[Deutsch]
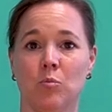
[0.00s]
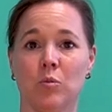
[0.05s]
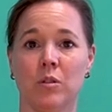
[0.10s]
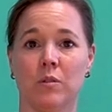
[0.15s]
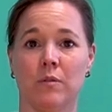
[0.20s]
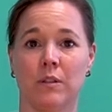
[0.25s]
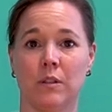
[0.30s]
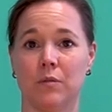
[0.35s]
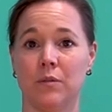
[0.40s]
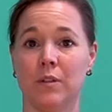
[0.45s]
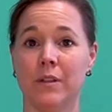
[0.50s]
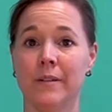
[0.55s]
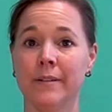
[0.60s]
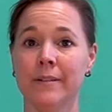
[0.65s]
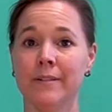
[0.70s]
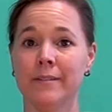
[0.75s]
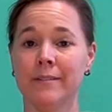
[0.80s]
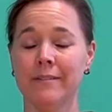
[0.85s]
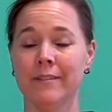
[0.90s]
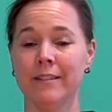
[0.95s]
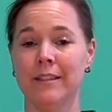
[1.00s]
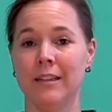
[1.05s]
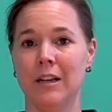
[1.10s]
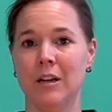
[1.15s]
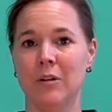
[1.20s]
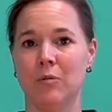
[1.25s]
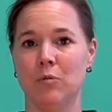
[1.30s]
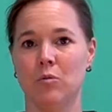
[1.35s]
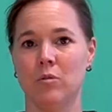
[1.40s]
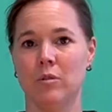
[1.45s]
musst was finden,
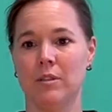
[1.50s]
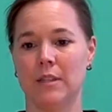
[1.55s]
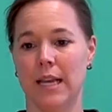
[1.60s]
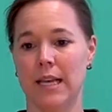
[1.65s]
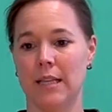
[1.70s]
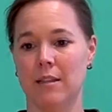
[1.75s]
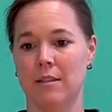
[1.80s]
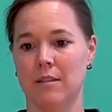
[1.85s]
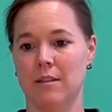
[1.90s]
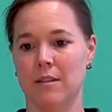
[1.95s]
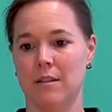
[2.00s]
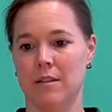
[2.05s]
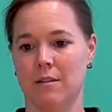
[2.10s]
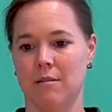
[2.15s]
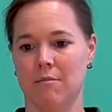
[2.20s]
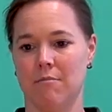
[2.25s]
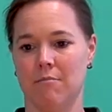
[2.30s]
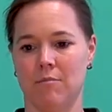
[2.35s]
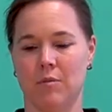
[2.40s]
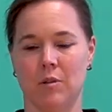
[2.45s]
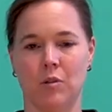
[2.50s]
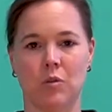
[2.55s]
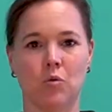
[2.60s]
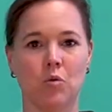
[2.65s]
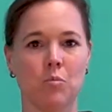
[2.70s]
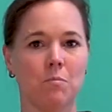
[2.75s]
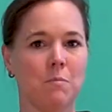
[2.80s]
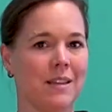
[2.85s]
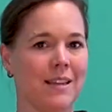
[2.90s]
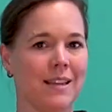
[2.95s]
wo du sagst, das
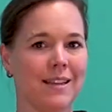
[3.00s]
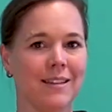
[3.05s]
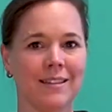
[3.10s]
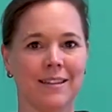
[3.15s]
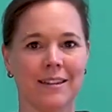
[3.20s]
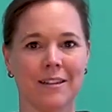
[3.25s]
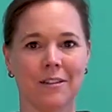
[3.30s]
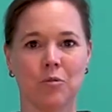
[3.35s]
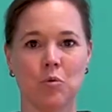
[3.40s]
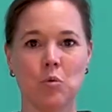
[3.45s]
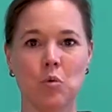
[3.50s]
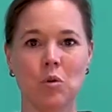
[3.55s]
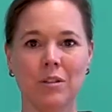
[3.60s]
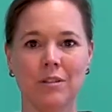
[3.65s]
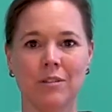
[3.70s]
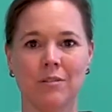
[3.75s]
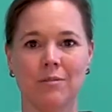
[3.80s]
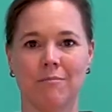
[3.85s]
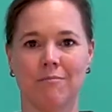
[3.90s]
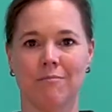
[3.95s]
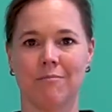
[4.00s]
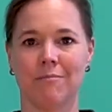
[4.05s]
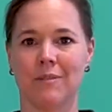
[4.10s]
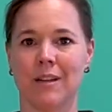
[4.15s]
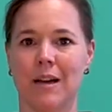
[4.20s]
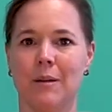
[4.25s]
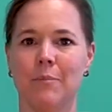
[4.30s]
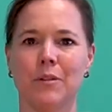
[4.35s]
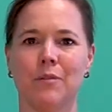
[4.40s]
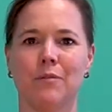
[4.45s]
tut mir jeden Tag gut.
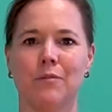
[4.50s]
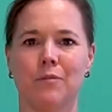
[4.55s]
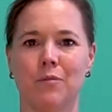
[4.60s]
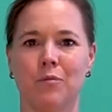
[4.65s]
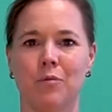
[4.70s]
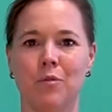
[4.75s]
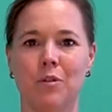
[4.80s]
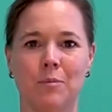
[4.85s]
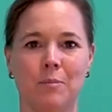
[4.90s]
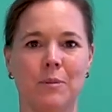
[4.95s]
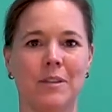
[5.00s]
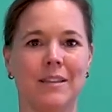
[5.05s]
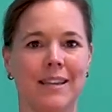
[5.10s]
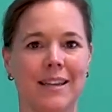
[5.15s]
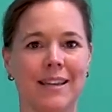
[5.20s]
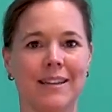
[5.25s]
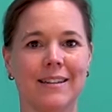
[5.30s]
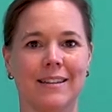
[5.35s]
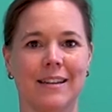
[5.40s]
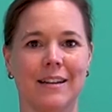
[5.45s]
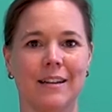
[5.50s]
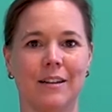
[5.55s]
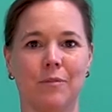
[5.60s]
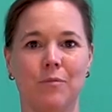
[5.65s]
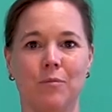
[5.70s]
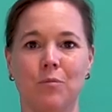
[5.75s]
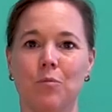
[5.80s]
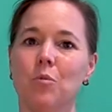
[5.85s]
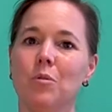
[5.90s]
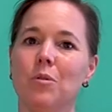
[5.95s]
Damit fühle ich mich jeden
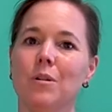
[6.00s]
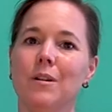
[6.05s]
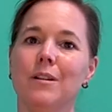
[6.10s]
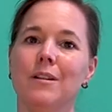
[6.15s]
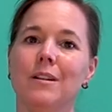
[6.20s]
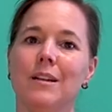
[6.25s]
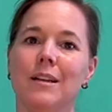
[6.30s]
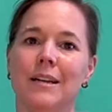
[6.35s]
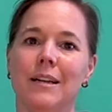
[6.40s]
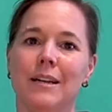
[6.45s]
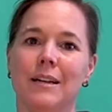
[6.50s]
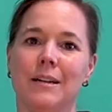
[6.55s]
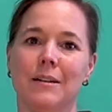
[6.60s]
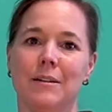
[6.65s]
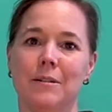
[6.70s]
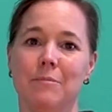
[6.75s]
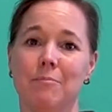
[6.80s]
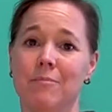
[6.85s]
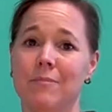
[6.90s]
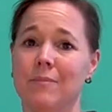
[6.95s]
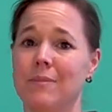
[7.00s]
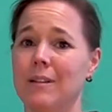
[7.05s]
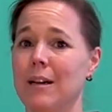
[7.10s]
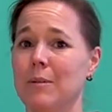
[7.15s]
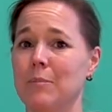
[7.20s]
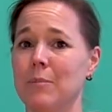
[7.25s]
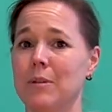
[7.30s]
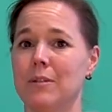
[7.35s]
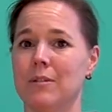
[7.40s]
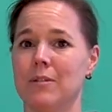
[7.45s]
Tag wohl. Ähm,
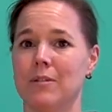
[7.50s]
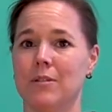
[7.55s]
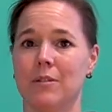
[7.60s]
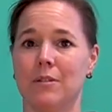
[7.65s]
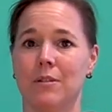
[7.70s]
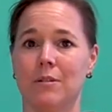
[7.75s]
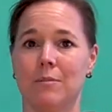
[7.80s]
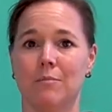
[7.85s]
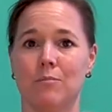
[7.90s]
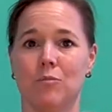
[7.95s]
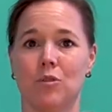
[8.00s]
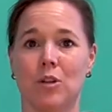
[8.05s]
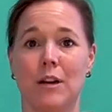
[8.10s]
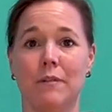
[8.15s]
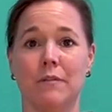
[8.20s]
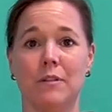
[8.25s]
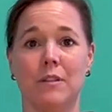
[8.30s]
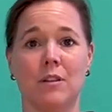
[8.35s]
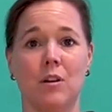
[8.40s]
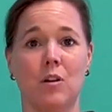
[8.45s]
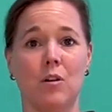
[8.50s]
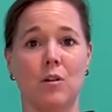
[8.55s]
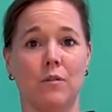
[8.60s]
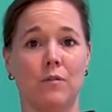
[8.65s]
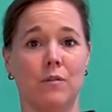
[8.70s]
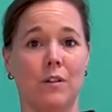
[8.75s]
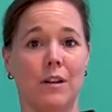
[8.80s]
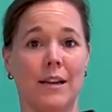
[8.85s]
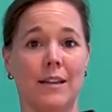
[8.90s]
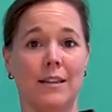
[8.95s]
damit ähm, schaffe ich es auch
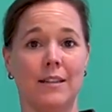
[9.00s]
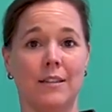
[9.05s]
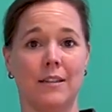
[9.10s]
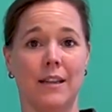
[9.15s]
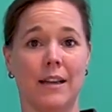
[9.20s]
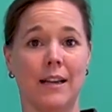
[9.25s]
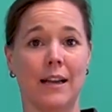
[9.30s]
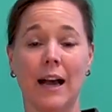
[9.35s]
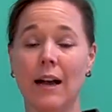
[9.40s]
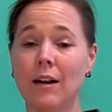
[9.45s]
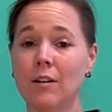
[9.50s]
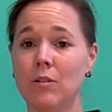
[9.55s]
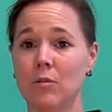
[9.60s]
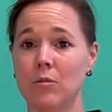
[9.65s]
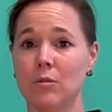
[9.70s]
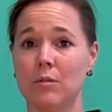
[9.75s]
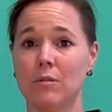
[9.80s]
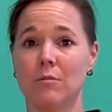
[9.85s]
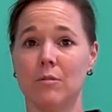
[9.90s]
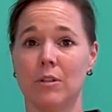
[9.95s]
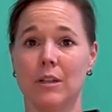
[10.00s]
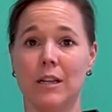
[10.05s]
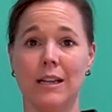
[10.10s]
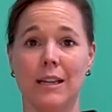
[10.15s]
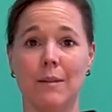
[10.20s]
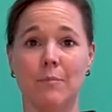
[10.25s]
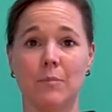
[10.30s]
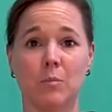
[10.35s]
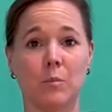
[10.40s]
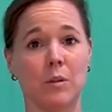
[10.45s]
vielleicht Erkrankungen oder
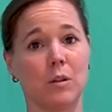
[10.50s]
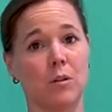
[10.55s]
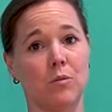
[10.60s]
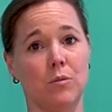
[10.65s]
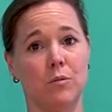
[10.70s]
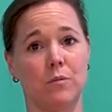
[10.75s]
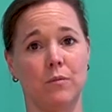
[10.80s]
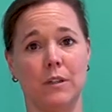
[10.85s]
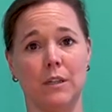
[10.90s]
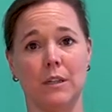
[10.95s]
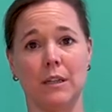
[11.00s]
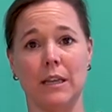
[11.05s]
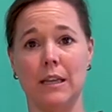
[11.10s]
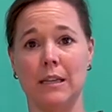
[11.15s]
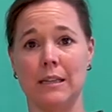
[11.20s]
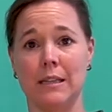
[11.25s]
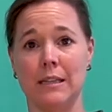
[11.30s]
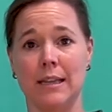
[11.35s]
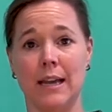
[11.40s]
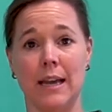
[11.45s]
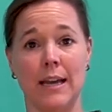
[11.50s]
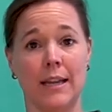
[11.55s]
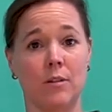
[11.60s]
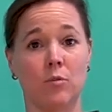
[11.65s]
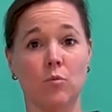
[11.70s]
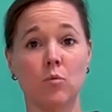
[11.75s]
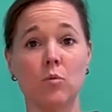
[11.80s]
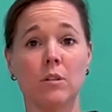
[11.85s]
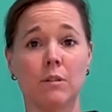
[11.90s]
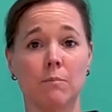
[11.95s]

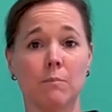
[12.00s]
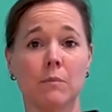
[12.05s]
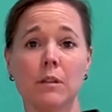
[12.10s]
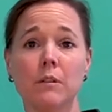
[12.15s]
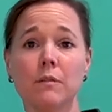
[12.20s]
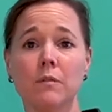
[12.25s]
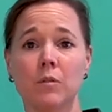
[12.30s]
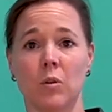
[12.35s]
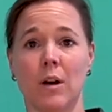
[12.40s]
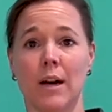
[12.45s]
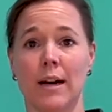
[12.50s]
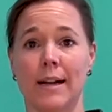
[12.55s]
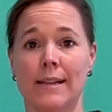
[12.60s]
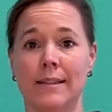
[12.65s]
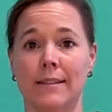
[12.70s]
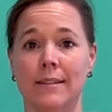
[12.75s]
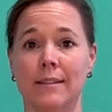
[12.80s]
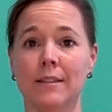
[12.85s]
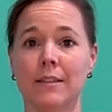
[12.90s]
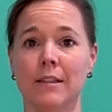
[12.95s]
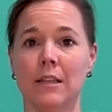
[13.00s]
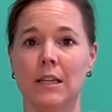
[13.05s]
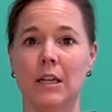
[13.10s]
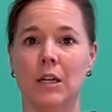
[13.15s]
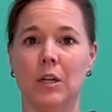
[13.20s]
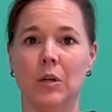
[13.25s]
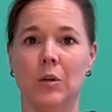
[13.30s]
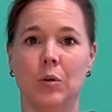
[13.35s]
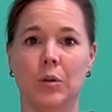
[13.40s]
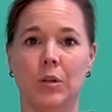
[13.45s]
Lebensmittelunverträglichkeiten gut im Griff zu halten.
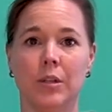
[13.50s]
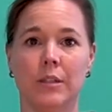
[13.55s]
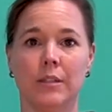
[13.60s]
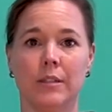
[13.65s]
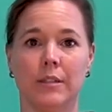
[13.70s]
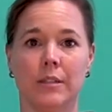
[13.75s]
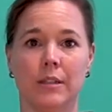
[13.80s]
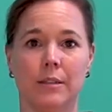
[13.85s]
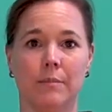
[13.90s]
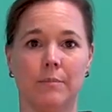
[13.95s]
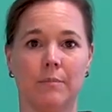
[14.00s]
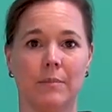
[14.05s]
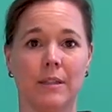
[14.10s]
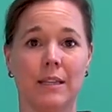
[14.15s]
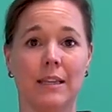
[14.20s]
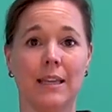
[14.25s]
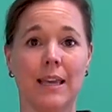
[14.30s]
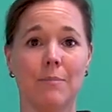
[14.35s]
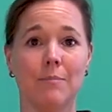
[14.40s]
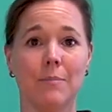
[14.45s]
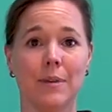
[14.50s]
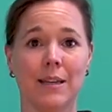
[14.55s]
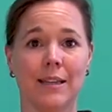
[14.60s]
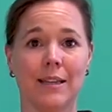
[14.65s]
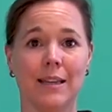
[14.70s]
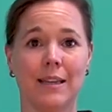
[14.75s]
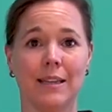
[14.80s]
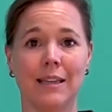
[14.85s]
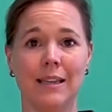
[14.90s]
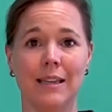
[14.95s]
Und ähm, die geben mir
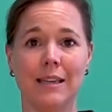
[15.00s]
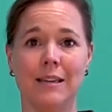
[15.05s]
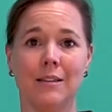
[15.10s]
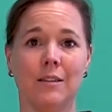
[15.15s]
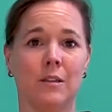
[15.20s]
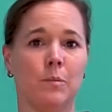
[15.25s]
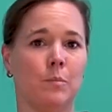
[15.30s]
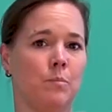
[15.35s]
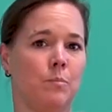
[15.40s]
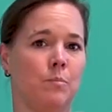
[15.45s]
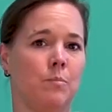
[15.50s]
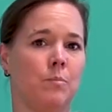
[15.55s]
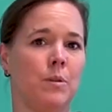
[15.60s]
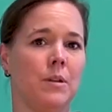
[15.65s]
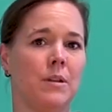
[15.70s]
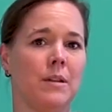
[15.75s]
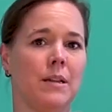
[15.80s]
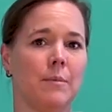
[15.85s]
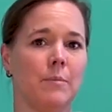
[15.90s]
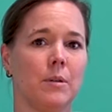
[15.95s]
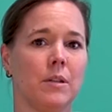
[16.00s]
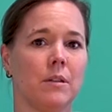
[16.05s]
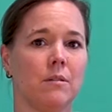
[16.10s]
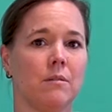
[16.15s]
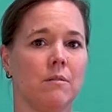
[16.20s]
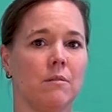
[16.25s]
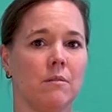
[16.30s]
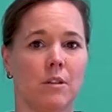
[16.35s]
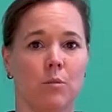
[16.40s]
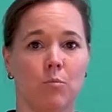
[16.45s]
Energie. Ich bin damit
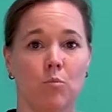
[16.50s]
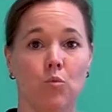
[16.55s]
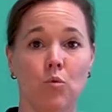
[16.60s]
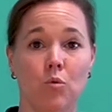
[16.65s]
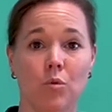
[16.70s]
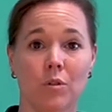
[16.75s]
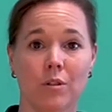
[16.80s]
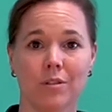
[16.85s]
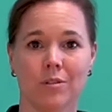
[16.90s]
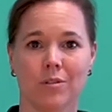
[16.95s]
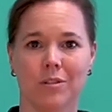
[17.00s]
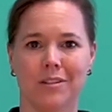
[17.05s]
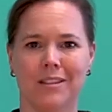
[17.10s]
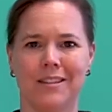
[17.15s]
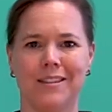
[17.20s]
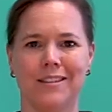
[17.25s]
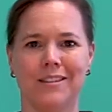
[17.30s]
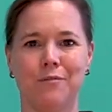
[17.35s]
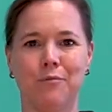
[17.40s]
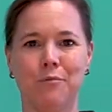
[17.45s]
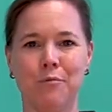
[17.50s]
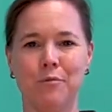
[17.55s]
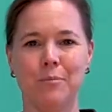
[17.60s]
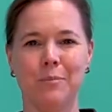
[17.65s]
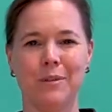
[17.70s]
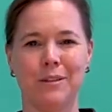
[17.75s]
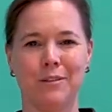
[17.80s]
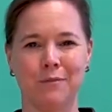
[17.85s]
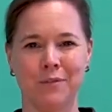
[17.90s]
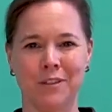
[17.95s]
nicht müde, sondern ich fühle
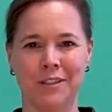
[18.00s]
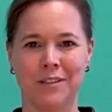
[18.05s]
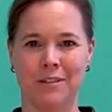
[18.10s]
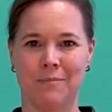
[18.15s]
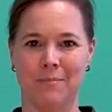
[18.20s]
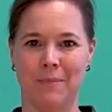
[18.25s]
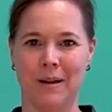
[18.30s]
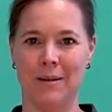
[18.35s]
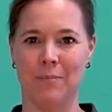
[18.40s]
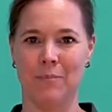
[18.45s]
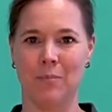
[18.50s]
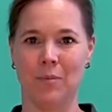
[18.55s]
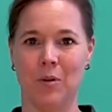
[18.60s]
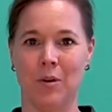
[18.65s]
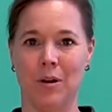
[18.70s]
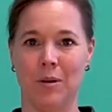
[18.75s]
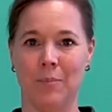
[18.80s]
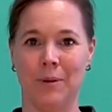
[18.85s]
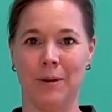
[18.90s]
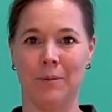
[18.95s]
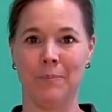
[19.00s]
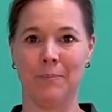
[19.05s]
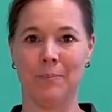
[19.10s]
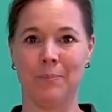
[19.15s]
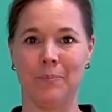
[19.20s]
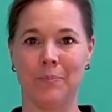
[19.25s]
mich fit in meinem Körper.